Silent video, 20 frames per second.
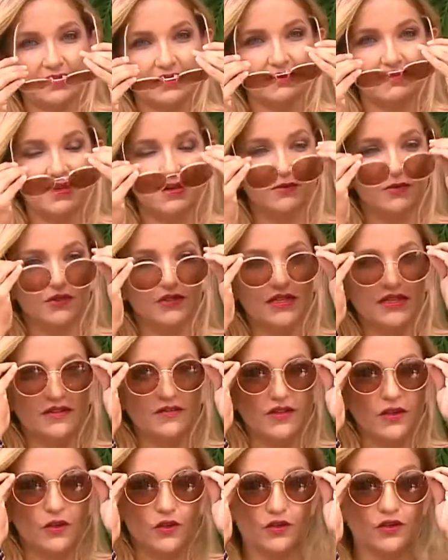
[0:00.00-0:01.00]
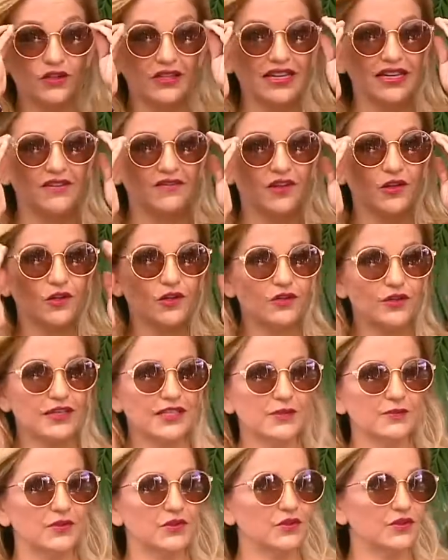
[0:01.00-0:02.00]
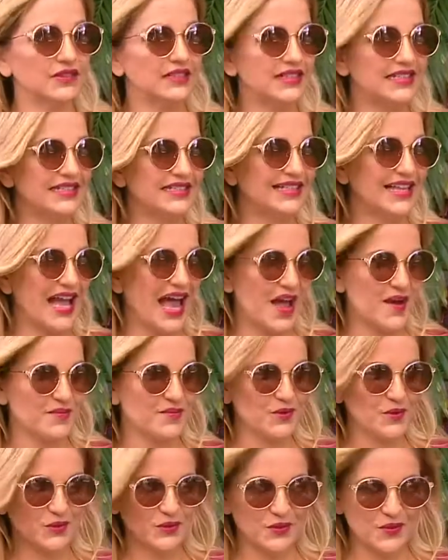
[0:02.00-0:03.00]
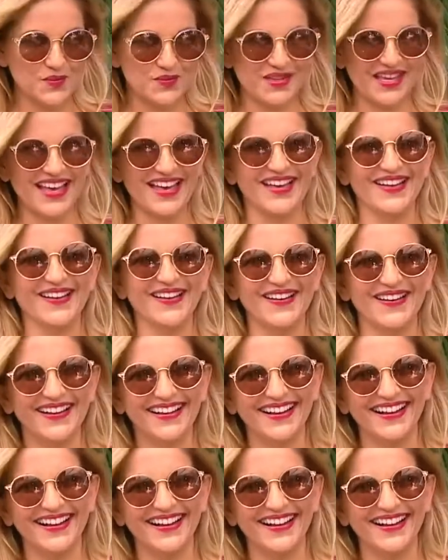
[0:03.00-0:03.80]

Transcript: hablemos del redondo, que el redondo a las personas les da mucho qué belleza.